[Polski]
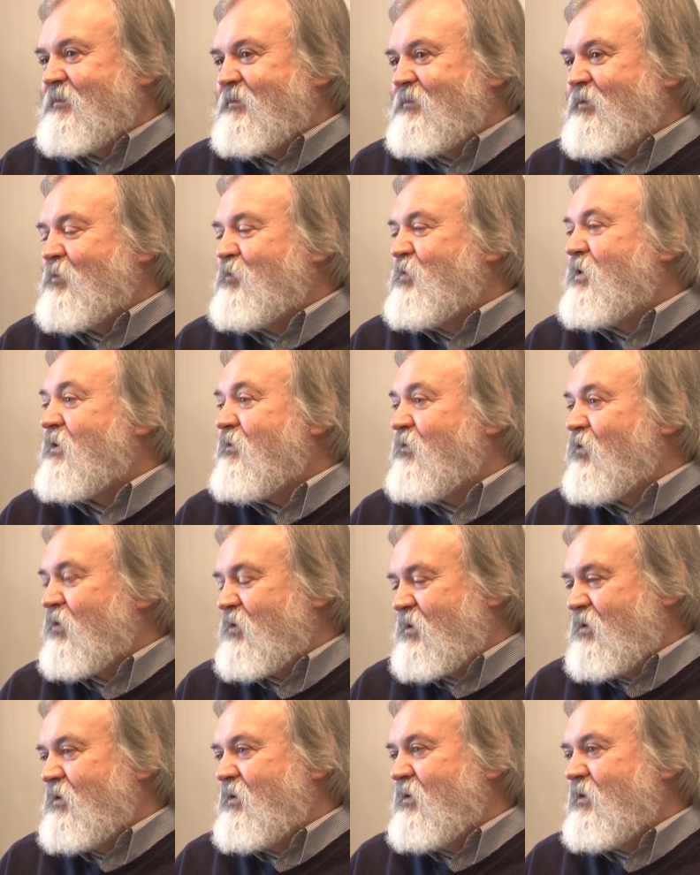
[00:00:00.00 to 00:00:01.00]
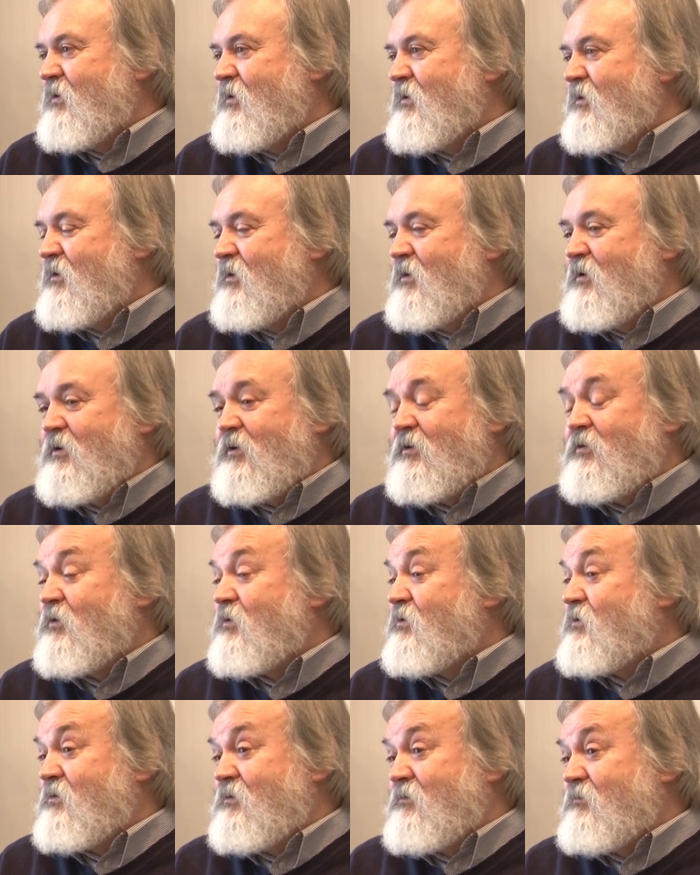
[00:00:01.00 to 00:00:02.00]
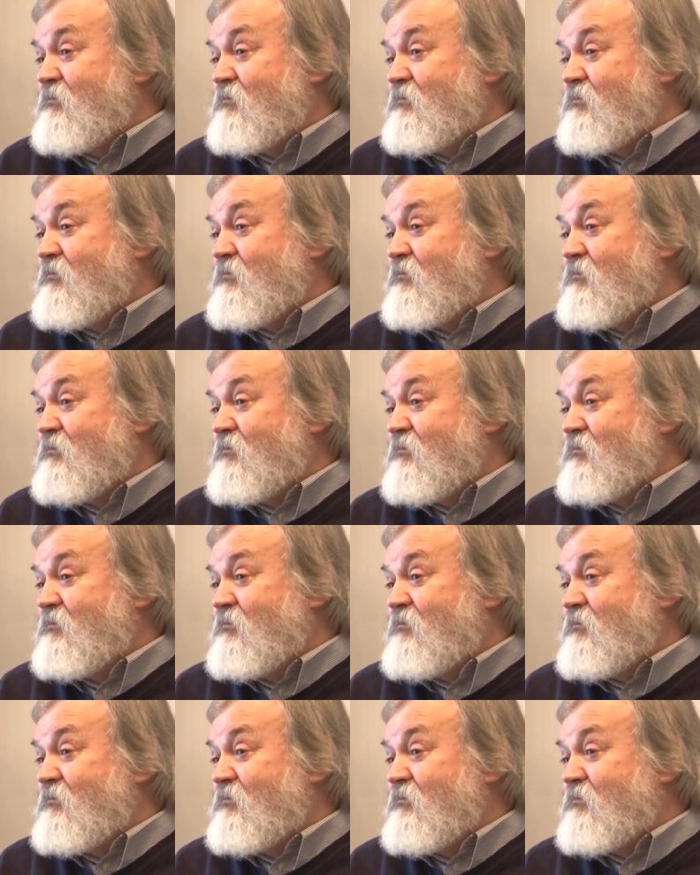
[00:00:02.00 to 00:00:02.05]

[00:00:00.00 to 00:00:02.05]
no, pierwotny, no,